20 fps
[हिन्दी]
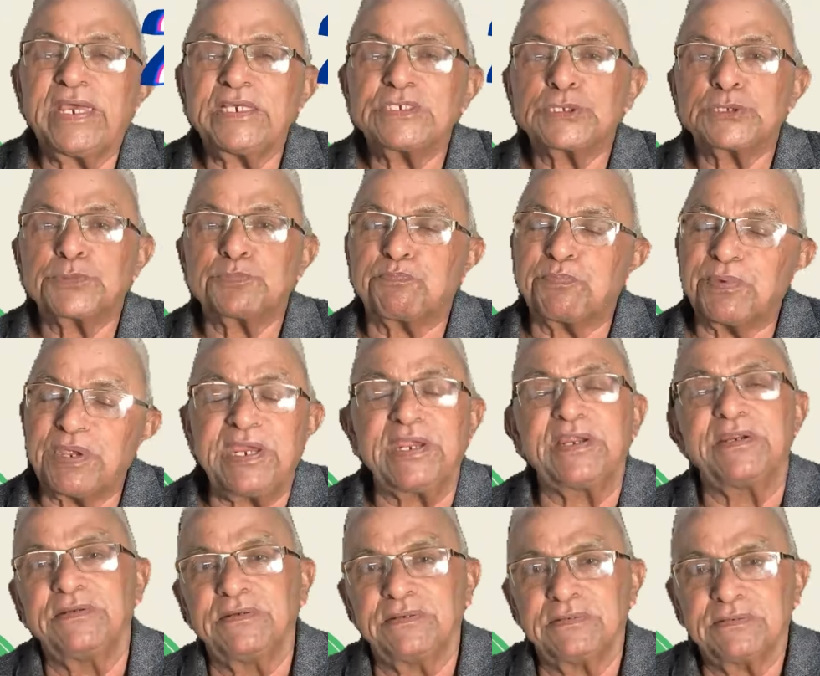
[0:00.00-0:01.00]
है
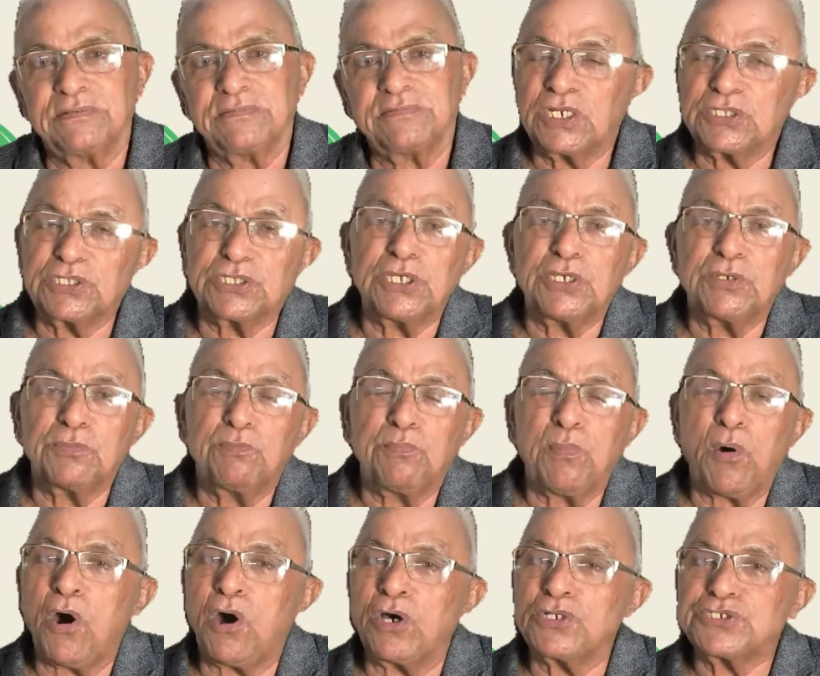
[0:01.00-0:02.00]
स्पीड गति
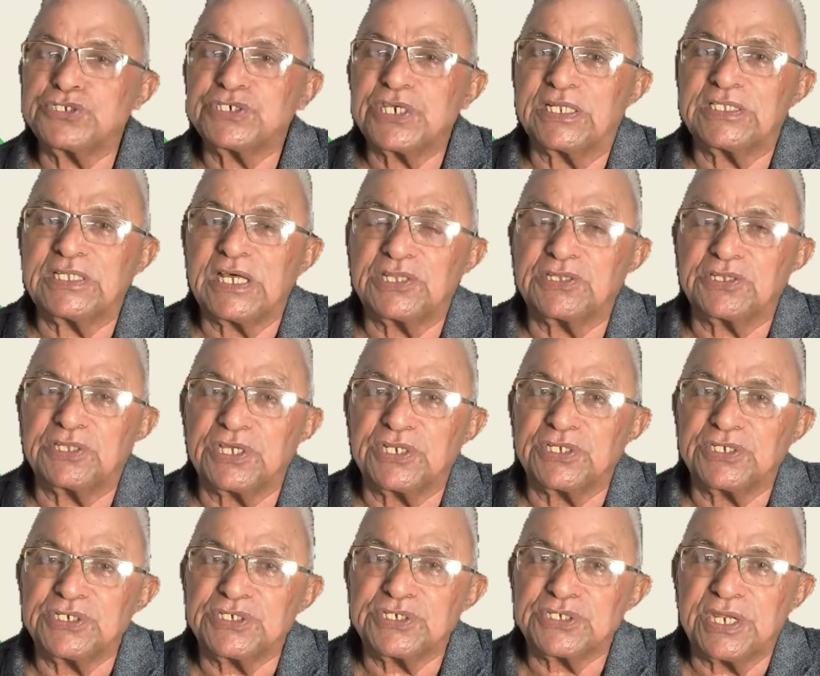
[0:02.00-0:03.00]
बहुत ज्यादा
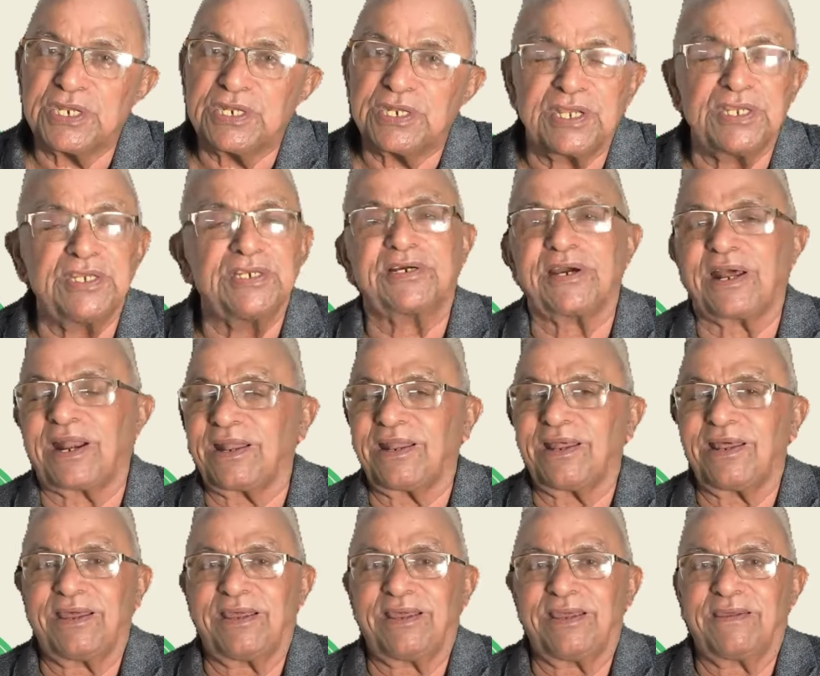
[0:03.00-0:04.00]
तेजी से नहीं
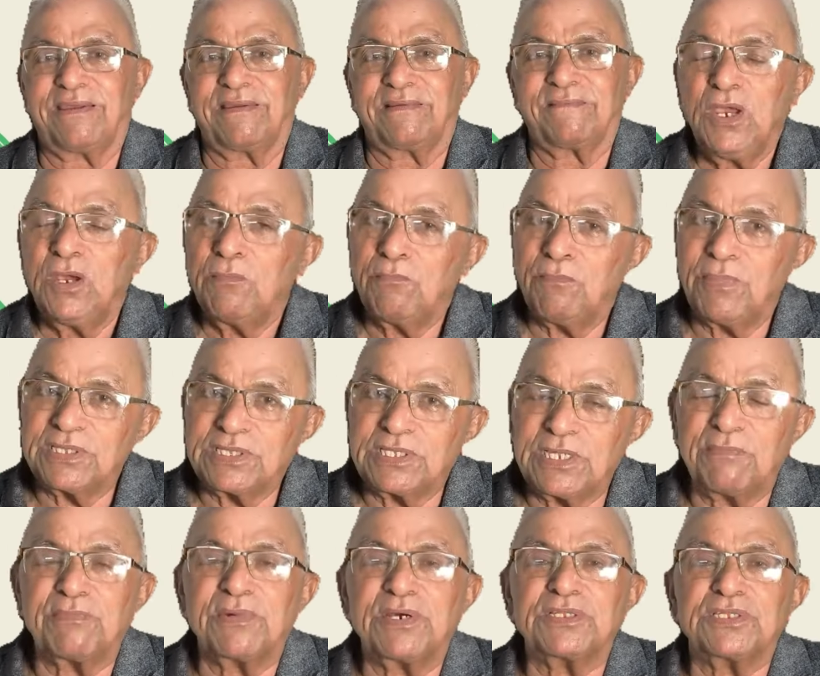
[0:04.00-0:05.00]
करना है
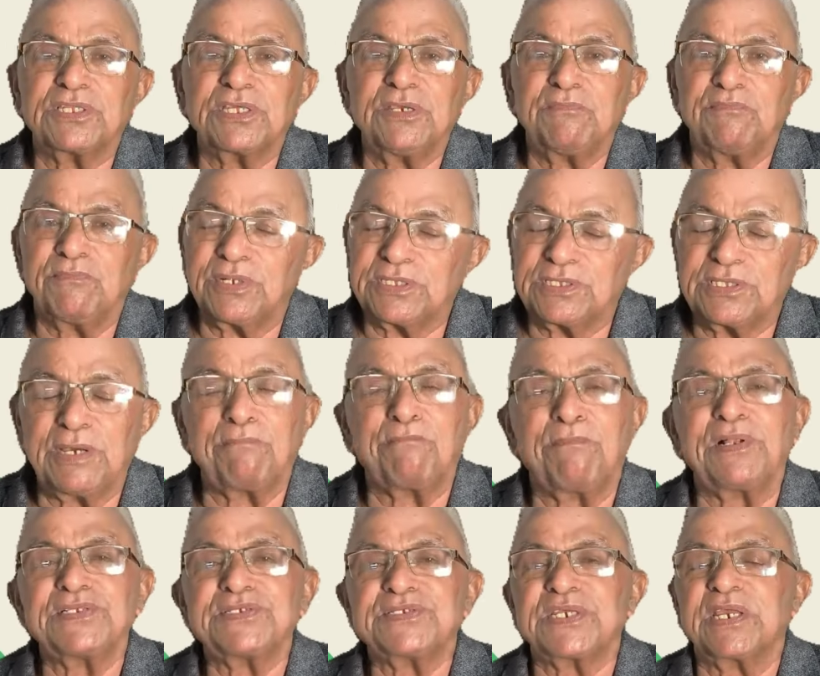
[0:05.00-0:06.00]
मध्यम गति मध्यम
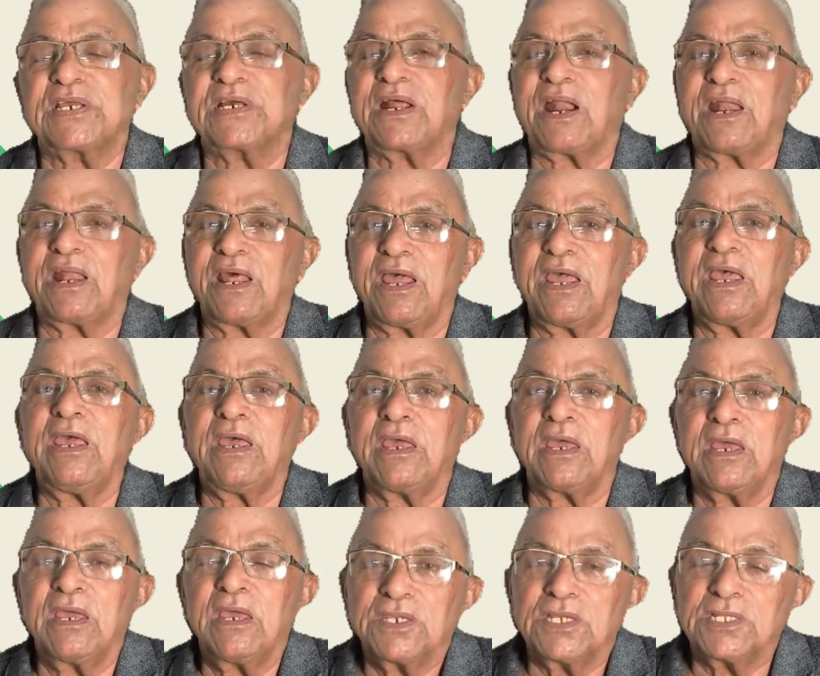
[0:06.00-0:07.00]
बल से करना है
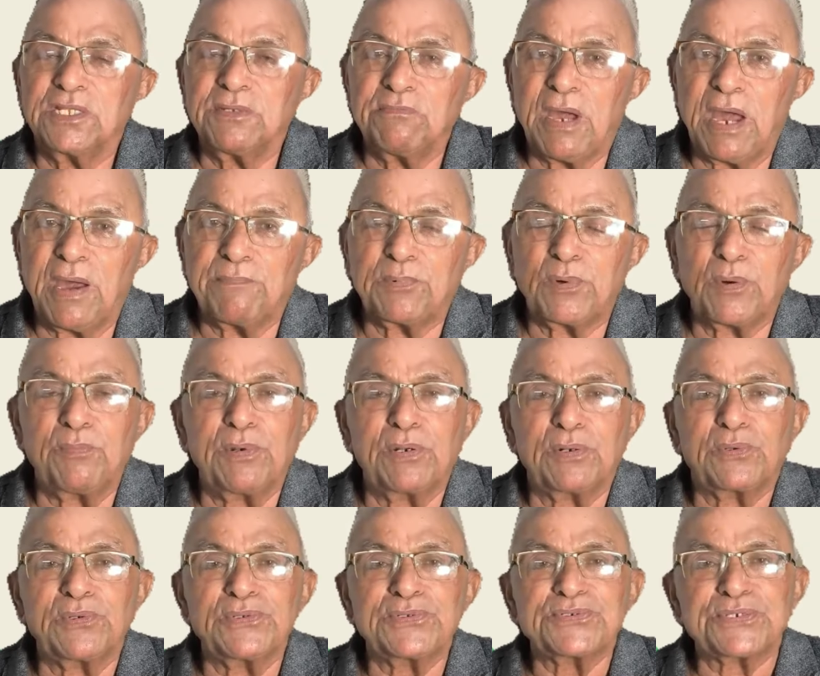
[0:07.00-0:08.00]
यदि मैं आपको
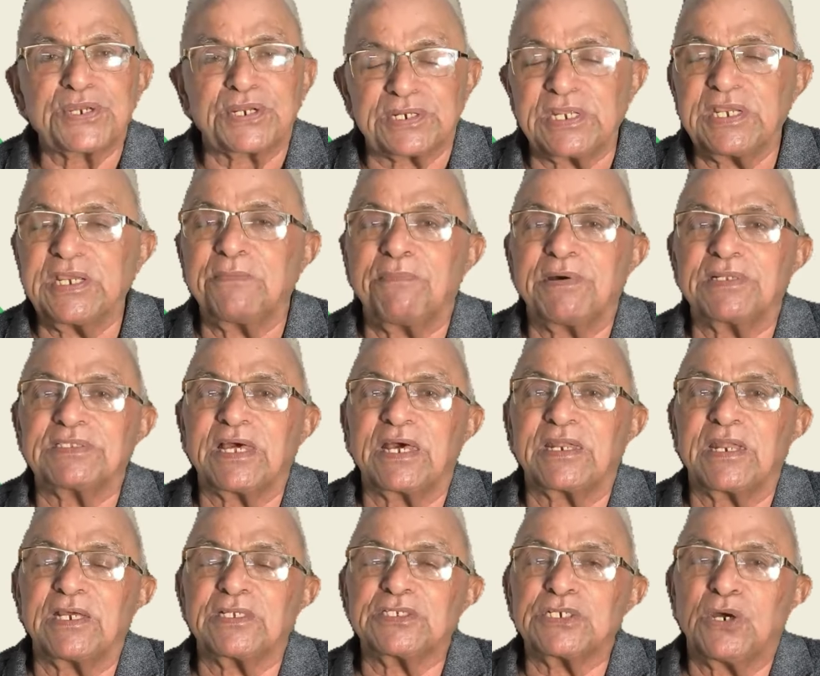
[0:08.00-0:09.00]
बिल्कुल सटीक
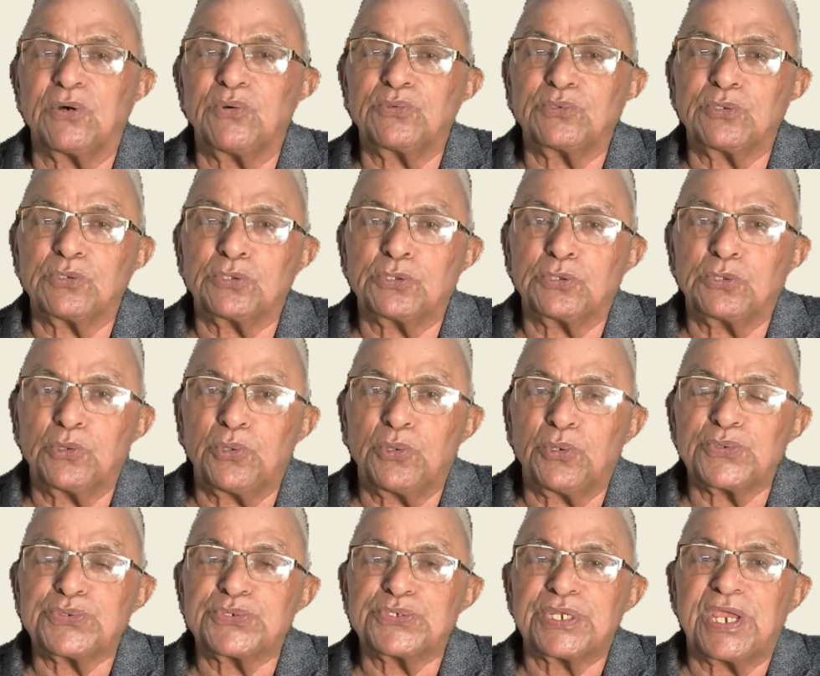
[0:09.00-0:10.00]
बताना चाहूं तो
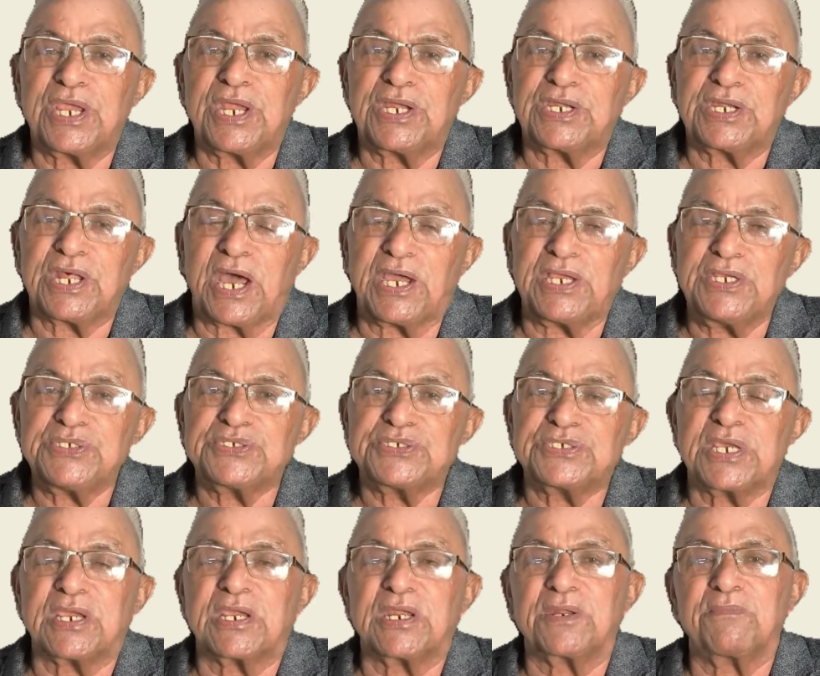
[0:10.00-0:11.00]
दो से ढाई
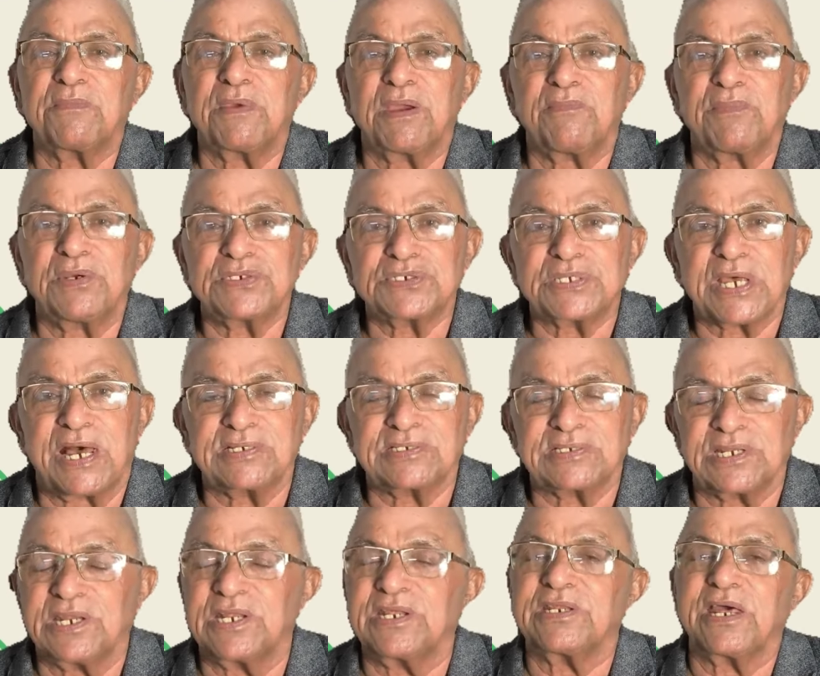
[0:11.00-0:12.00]
सेकंड में हमें
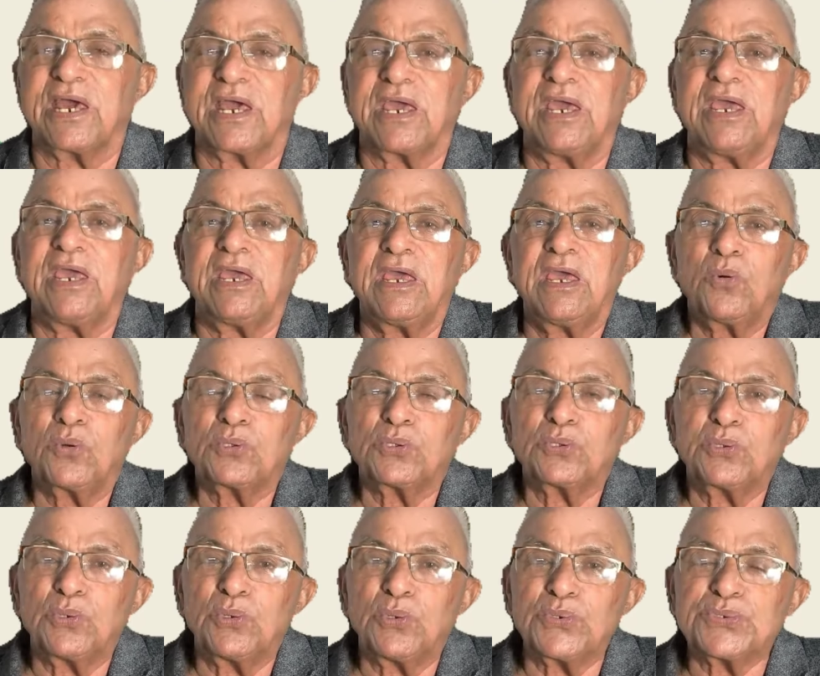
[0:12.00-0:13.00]
सांस लेना है और
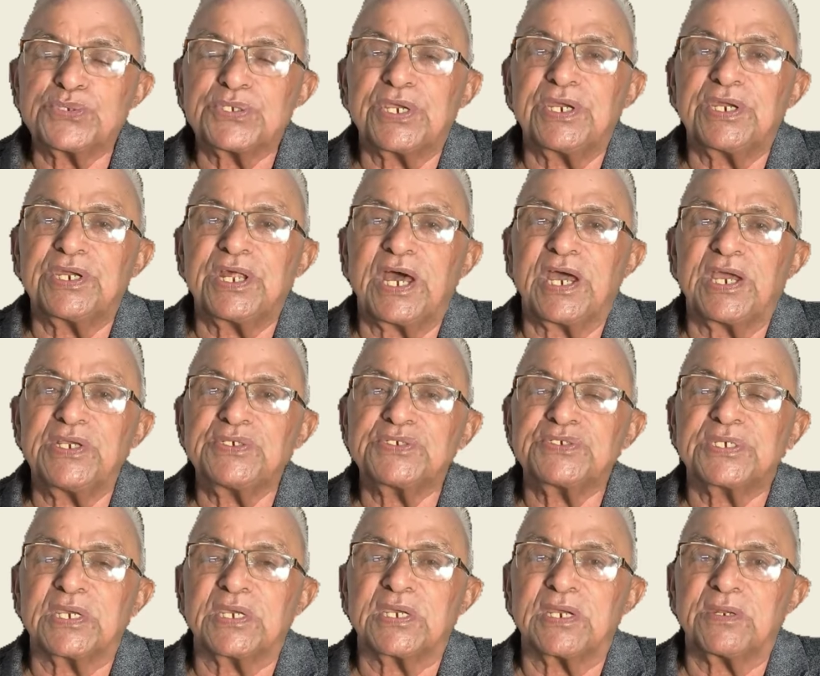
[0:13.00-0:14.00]
दो से ढाई
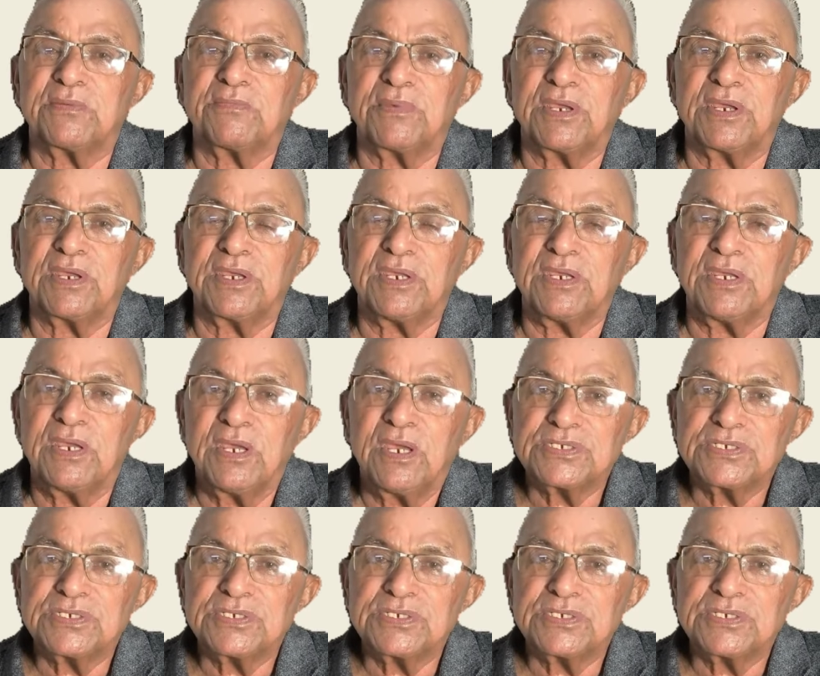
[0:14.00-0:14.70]
सेकंड में ही